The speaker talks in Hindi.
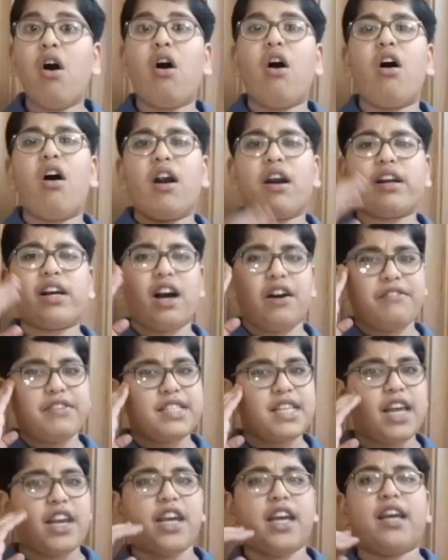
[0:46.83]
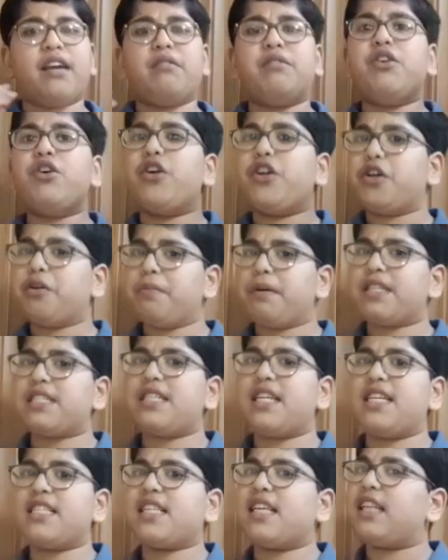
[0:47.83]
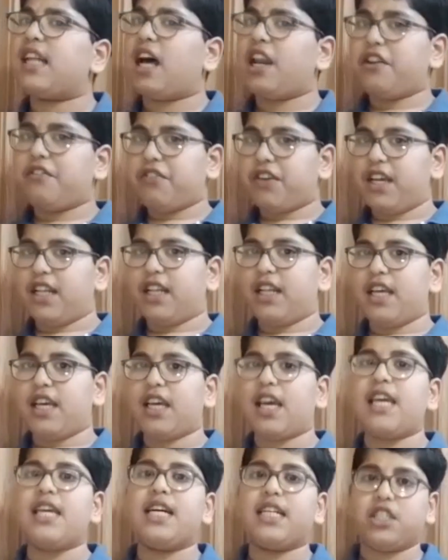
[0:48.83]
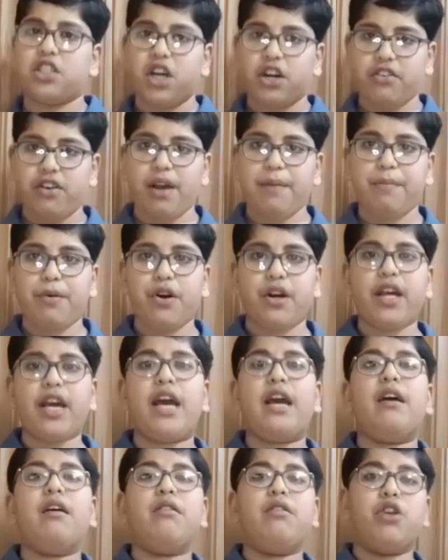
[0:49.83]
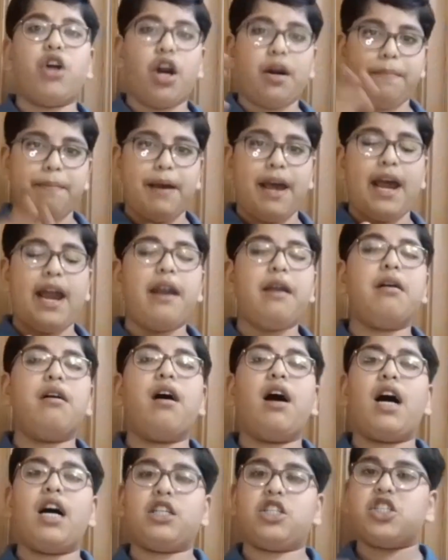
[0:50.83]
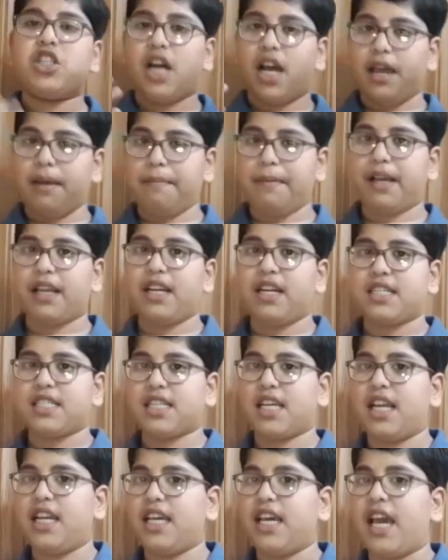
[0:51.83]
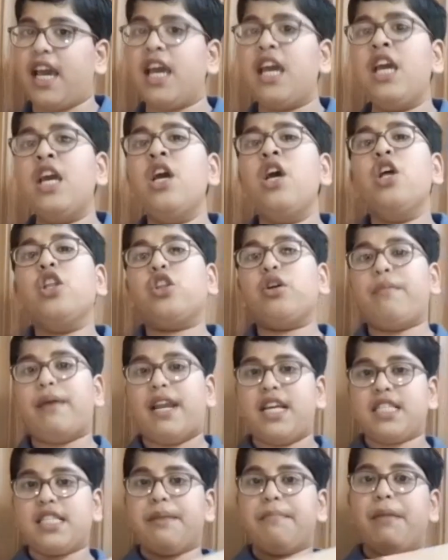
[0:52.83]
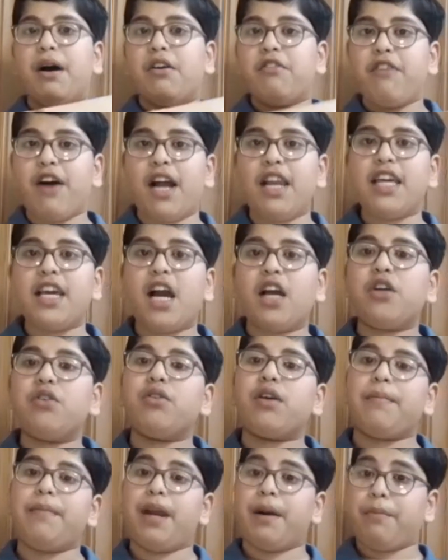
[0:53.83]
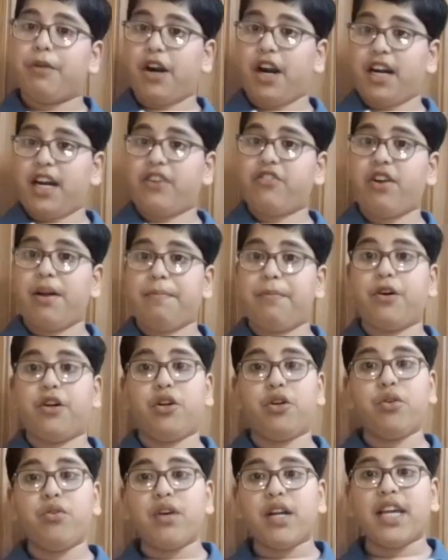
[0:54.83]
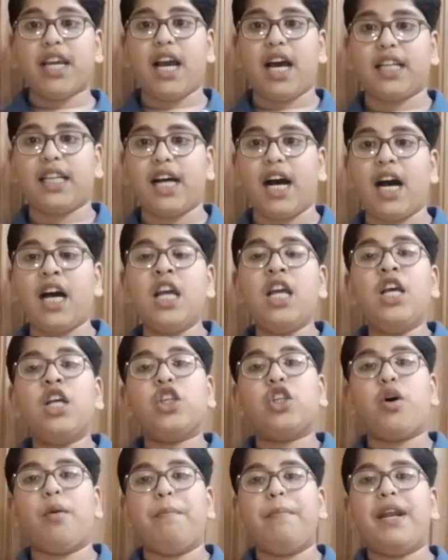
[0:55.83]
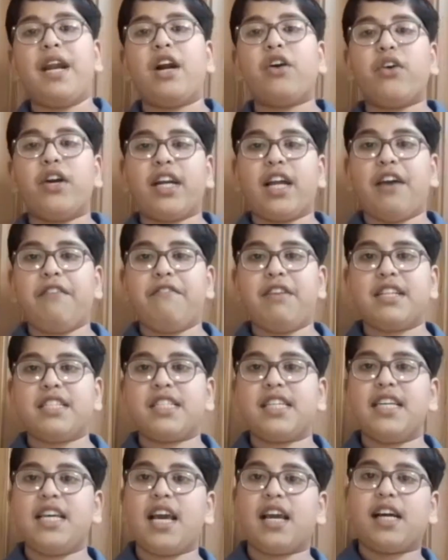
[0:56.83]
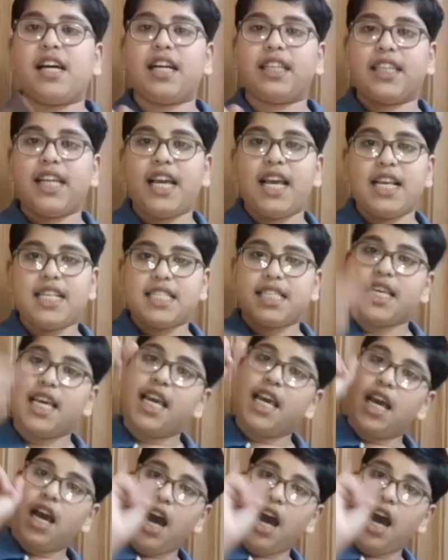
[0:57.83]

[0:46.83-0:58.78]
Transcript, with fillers: और काफ़ी सारे यूट्यूबर्स ने इसकी तारीफ़ की थी कि ये अच्छा ट्राईपॉड है नॉट बैड अच्छा है बिगनर्स के लिए तो मैंने इसे मंगवा लिया क्योंकि मेरा पुराना ट्राईपॉड टूट गया था तो बिना कोई टाइम वेस्ट किए करते हैं इसकी